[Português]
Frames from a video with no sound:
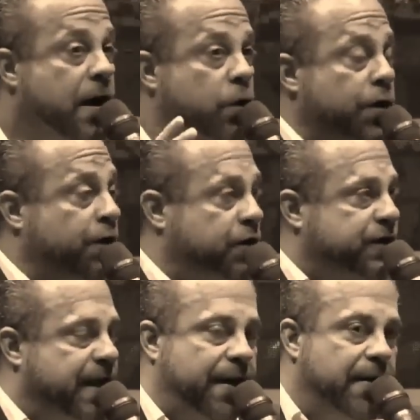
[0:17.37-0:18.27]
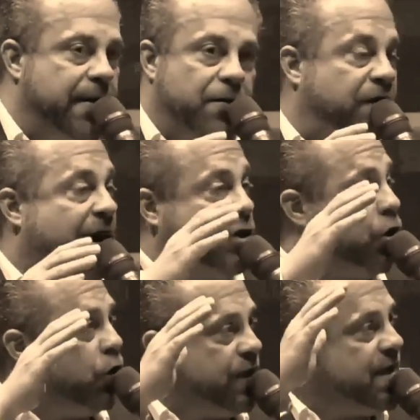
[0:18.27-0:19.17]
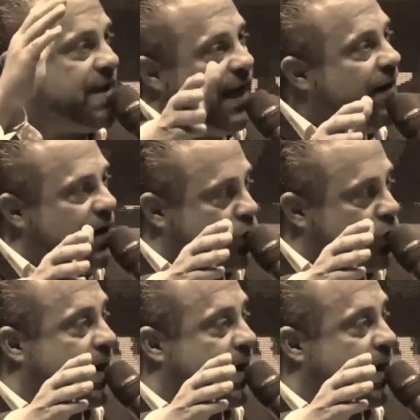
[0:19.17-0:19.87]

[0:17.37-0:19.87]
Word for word: Enquanto você faz shows incríveis